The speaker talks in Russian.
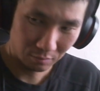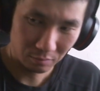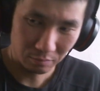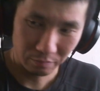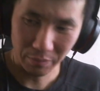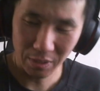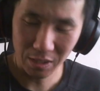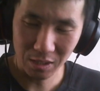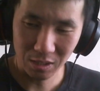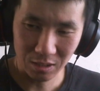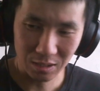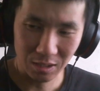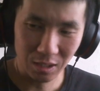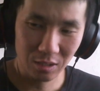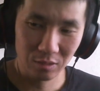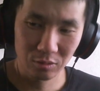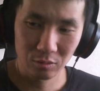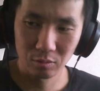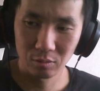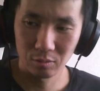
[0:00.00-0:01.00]
пон...
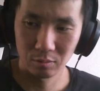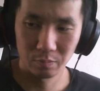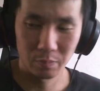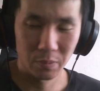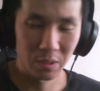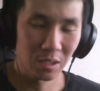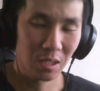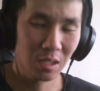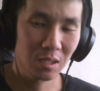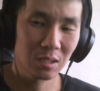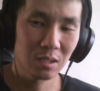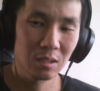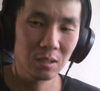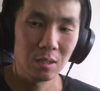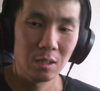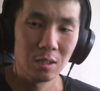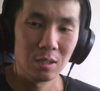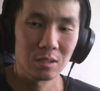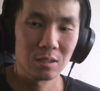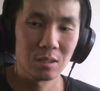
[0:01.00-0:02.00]
сразу понятно
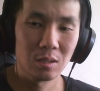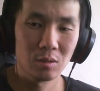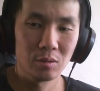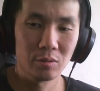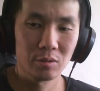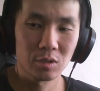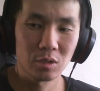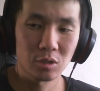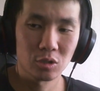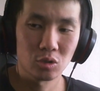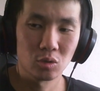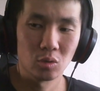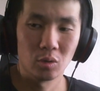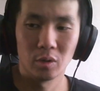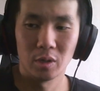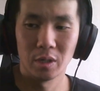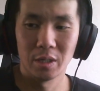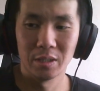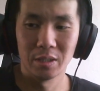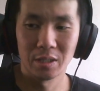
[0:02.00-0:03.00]
становится,
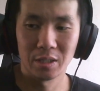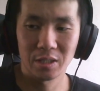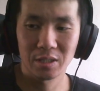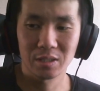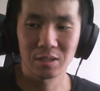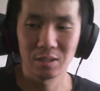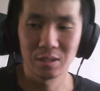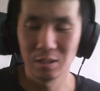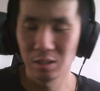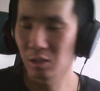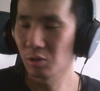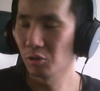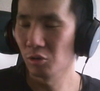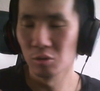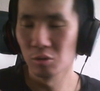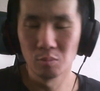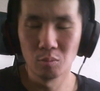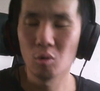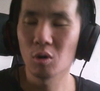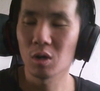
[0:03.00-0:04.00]
что НРС
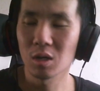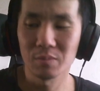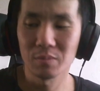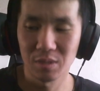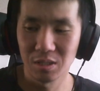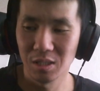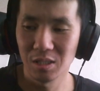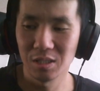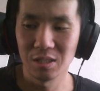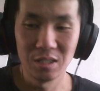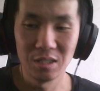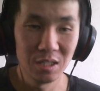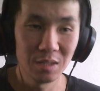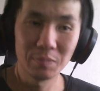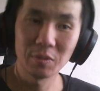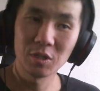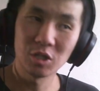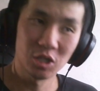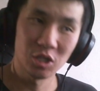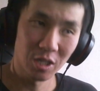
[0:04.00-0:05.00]
никоим боком здесь не
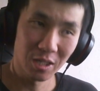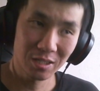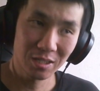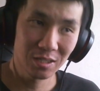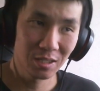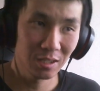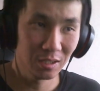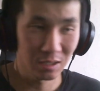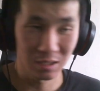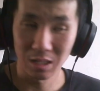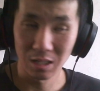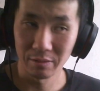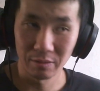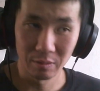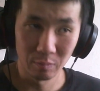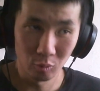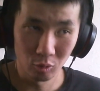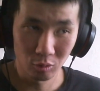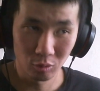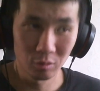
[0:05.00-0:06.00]
причастна, и слава
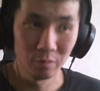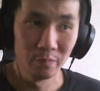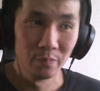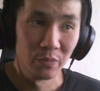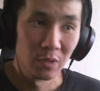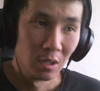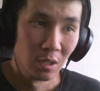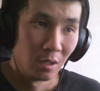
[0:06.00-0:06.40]
богу.